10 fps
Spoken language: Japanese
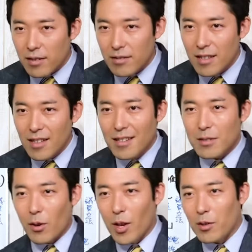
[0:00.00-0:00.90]
る
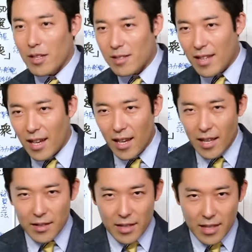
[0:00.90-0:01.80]
それをですね
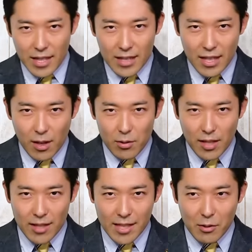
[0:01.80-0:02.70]
新潟で
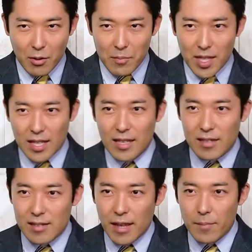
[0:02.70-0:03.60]
幼き頃見てたんで
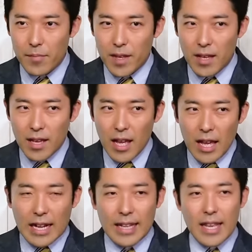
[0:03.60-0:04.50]
すね
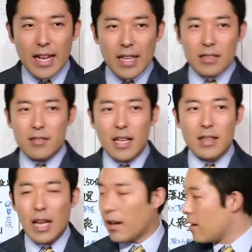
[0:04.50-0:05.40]
金がなく
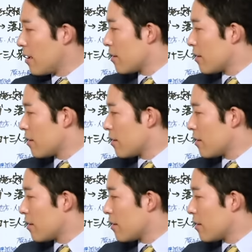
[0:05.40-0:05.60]
なった